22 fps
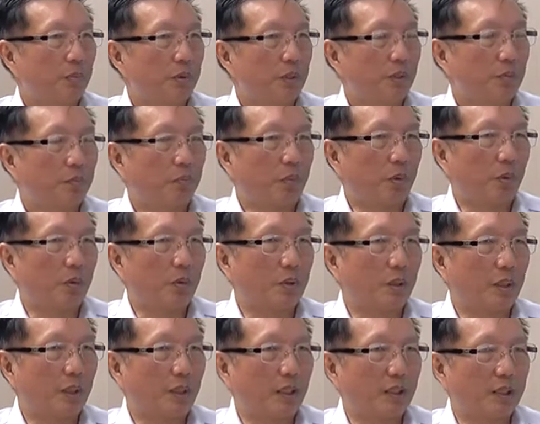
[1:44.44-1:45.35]
Jadi
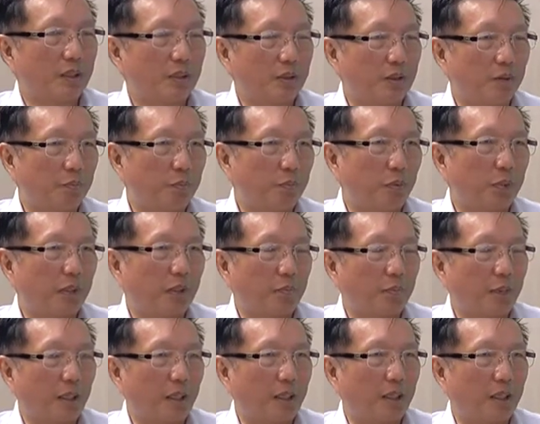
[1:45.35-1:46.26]
pola hidup, pola
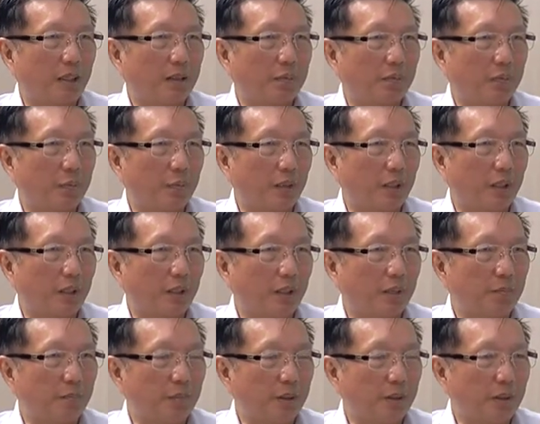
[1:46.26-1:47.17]
makan, pola
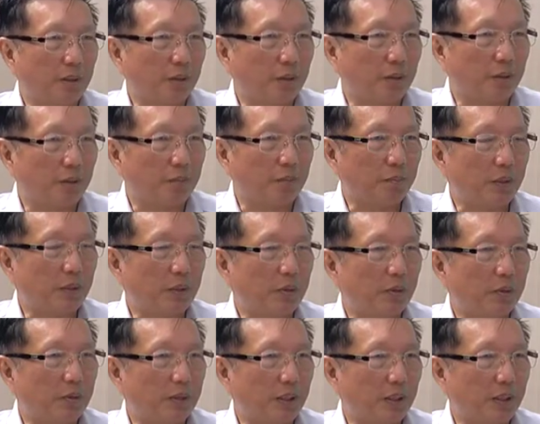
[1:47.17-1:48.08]
minum
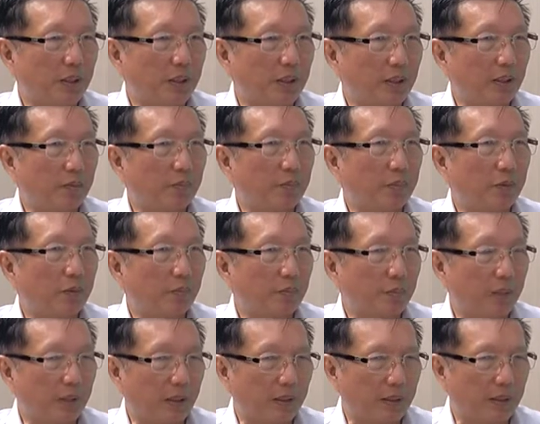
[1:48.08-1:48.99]
itu saya kira perlu
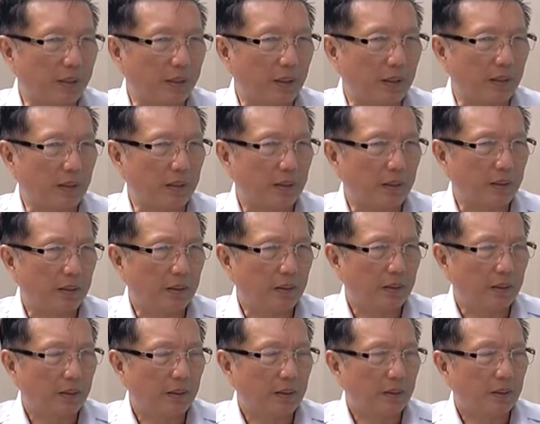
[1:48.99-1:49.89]
perhatikan.
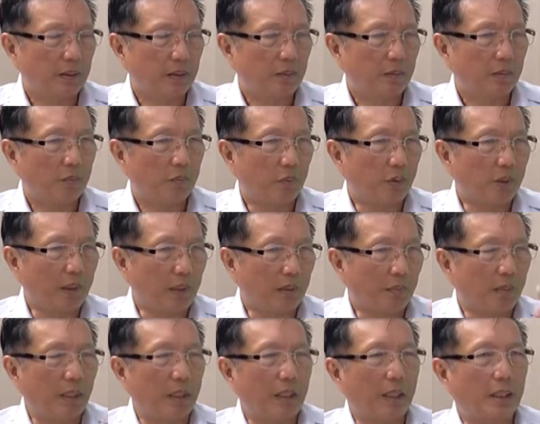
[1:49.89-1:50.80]
Pola
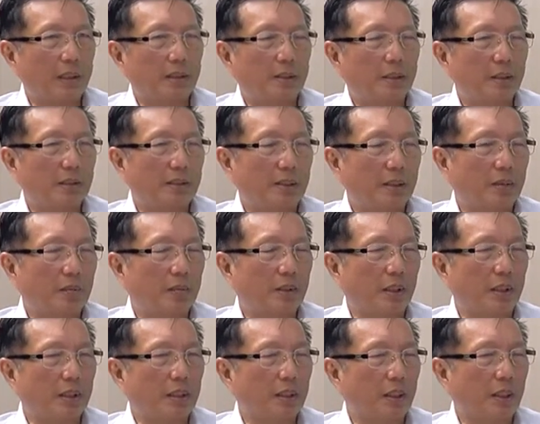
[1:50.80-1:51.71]
makan, jadi saya
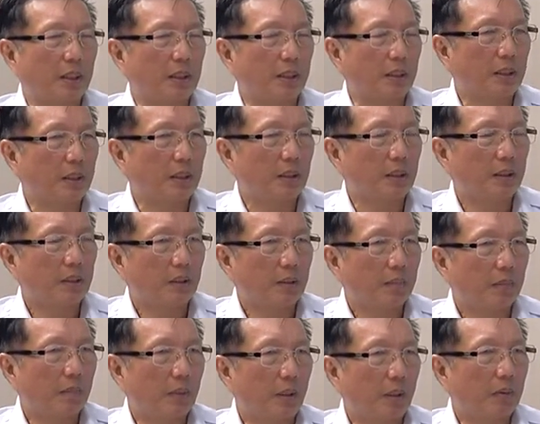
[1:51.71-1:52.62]
ulangi lagi
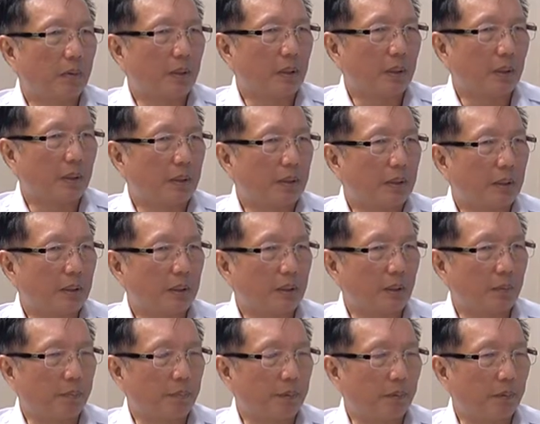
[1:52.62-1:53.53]
bahwa
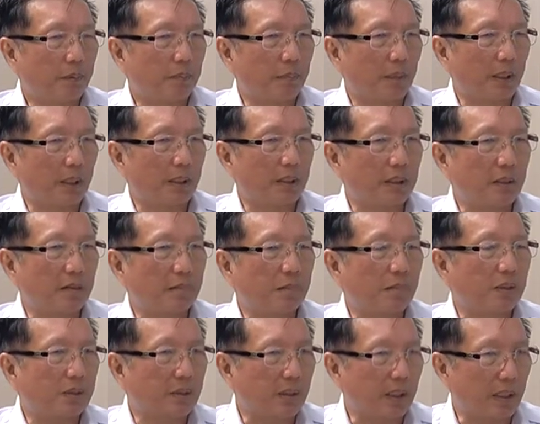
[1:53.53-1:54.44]
kita perlu makanan
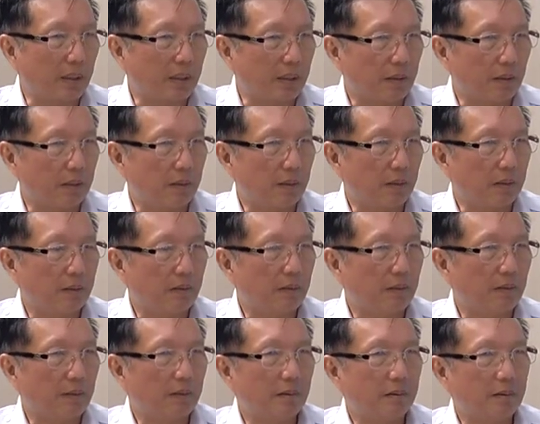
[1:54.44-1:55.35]
berserat.
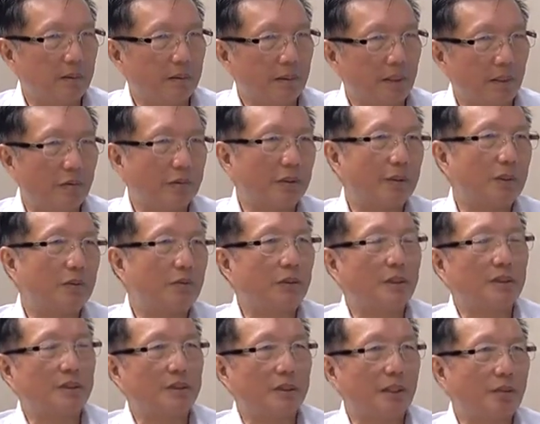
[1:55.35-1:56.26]
-hmm. Kalau di
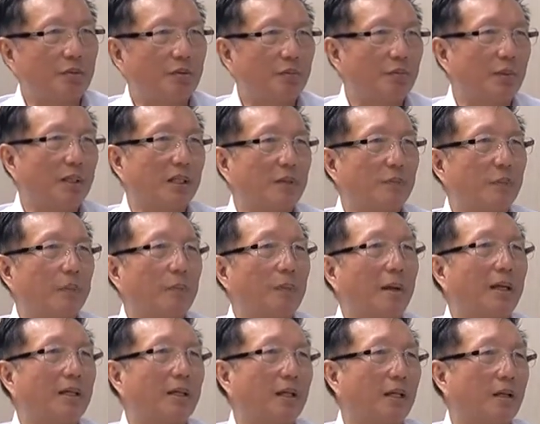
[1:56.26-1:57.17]
Indonesia itu banyak
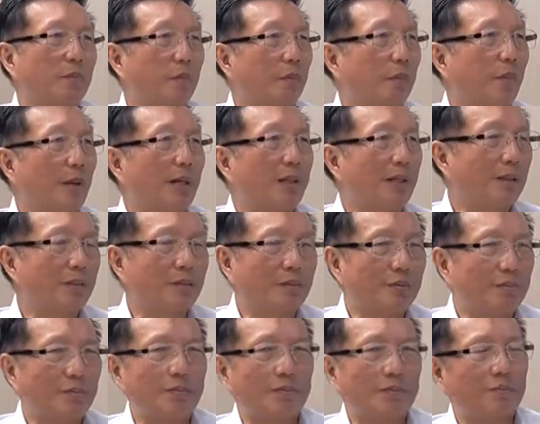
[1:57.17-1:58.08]
pepaya, pepaya mm. itu
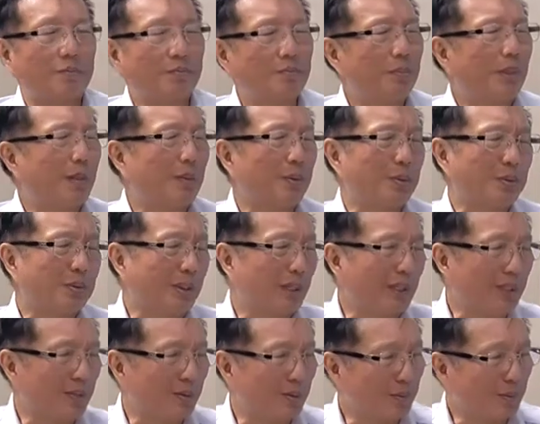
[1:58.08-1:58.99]
bagus
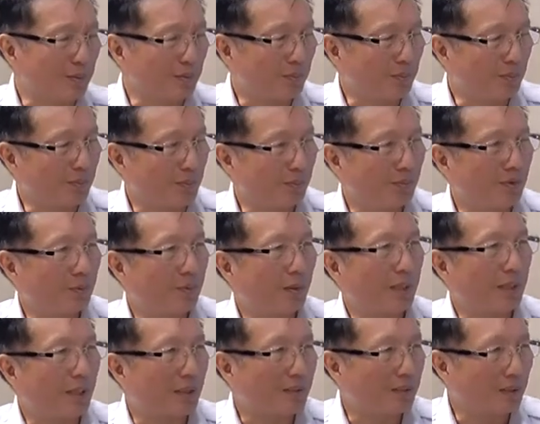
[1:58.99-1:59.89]
sekali untuk
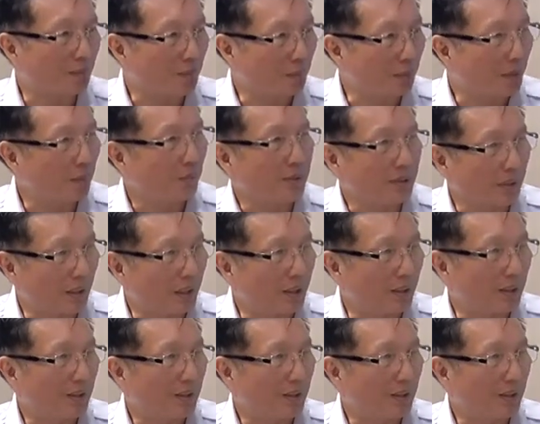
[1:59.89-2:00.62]
supaya lancar buang besar.